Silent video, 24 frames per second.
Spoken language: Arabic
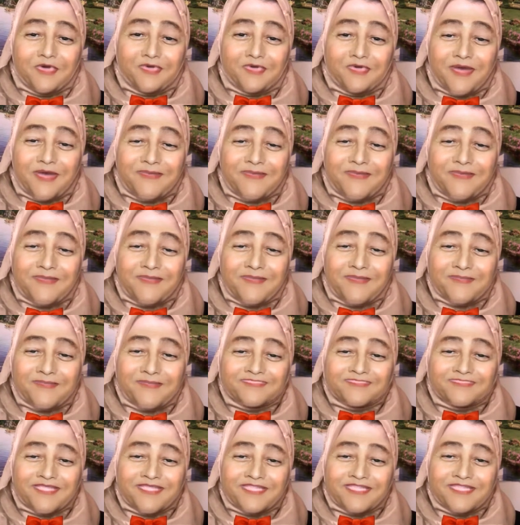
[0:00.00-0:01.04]
امانه
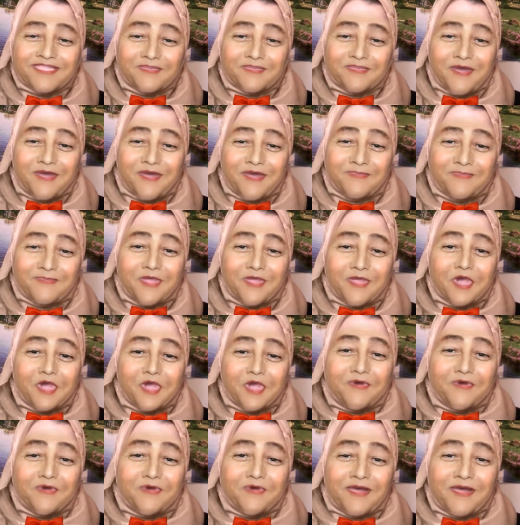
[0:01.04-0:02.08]
بسيدنا محمد
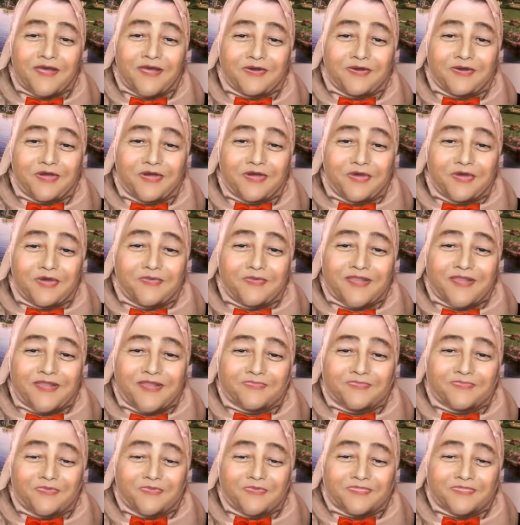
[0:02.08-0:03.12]
وبقى ولد
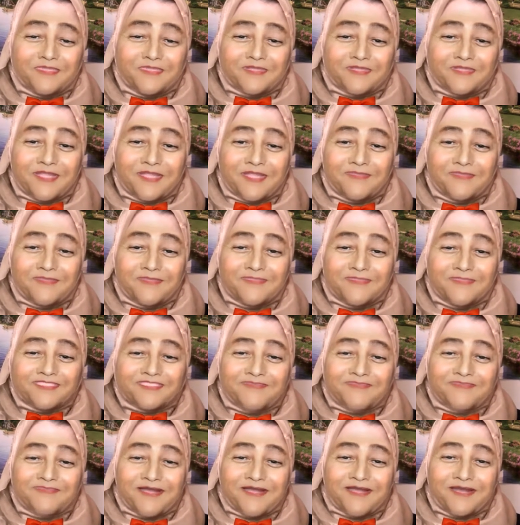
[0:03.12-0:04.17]
مؤمن طيب
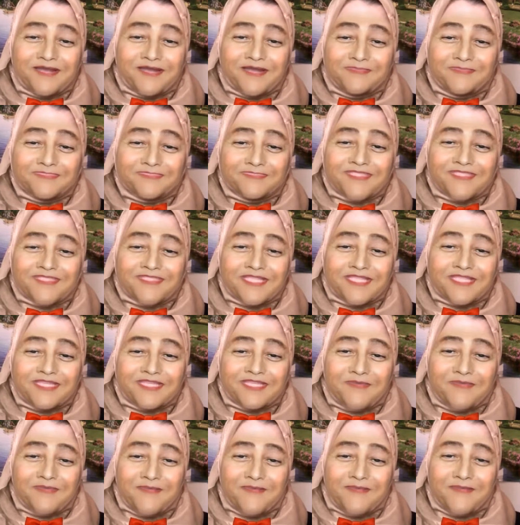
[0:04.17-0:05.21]
بيسمع كلام سيدنا
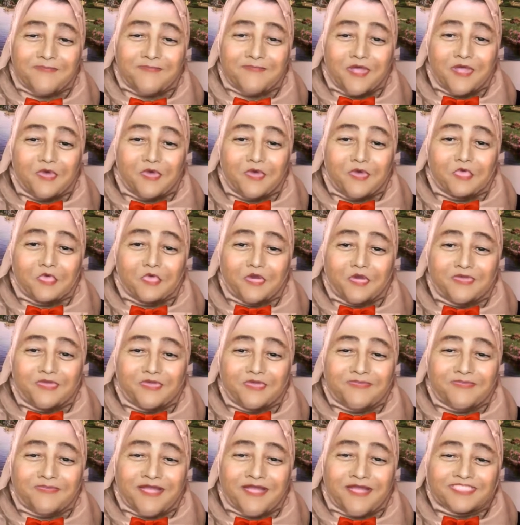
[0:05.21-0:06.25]
محمد وكل يوم
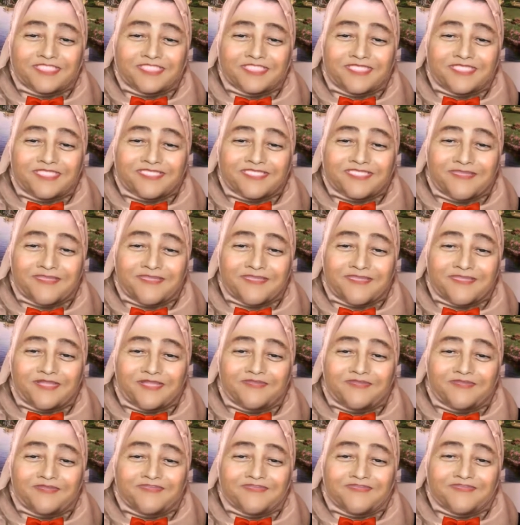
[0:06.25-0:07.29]
يعدي ناس كمان
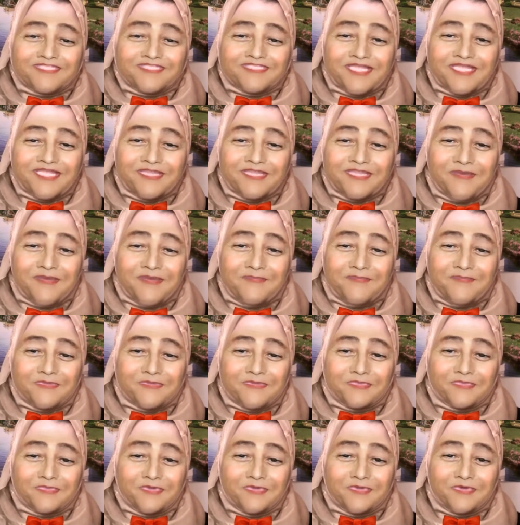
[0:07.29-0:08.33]
تعرف عن سيدنا
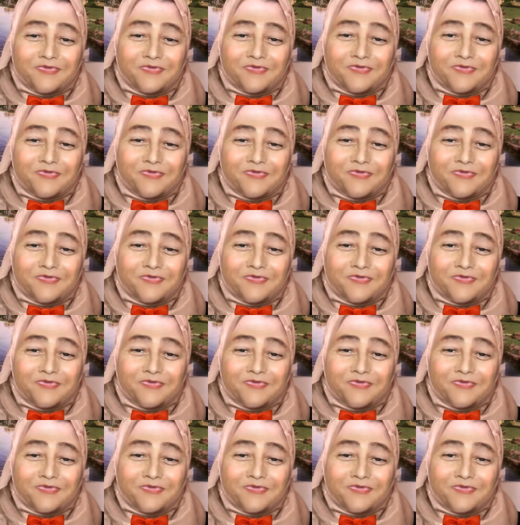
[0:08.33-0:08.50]
محمد